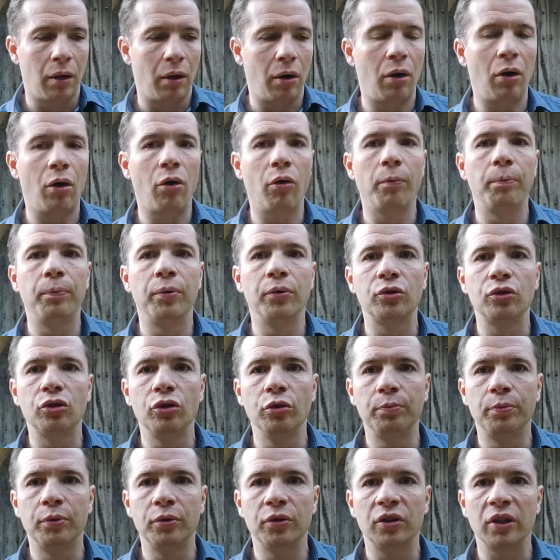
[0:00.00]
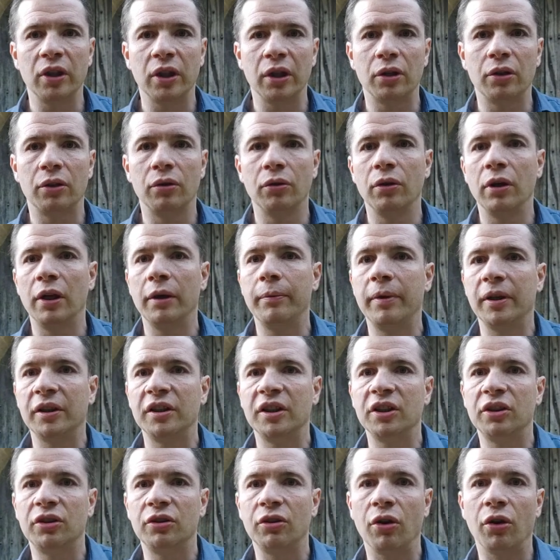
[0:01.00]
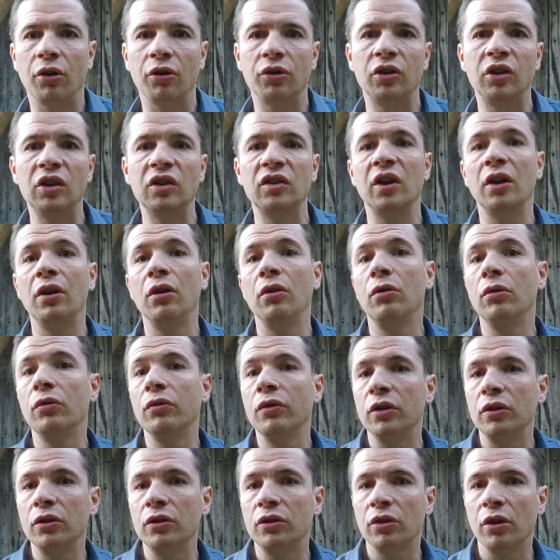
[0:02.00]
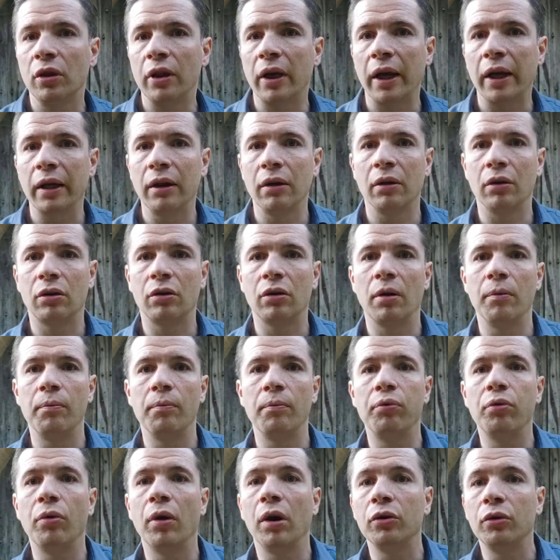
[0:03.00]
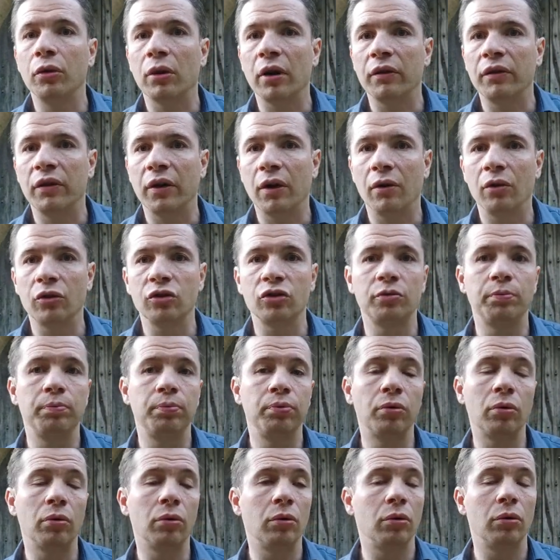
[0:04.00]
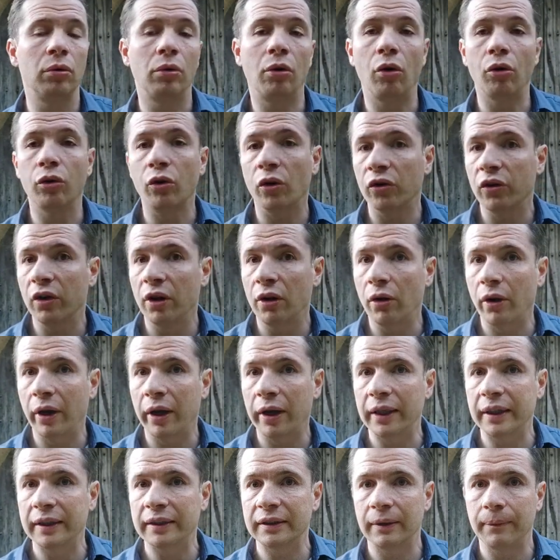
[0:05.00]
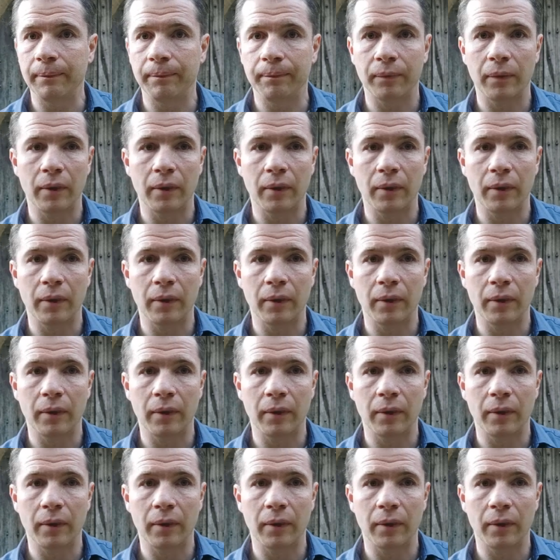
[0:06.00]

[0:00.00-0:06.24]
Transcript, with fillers: Or, on peut supposer que les bâtisseurs utilisaient le lever du soleil comme point de référence pour euh, orienter leur église.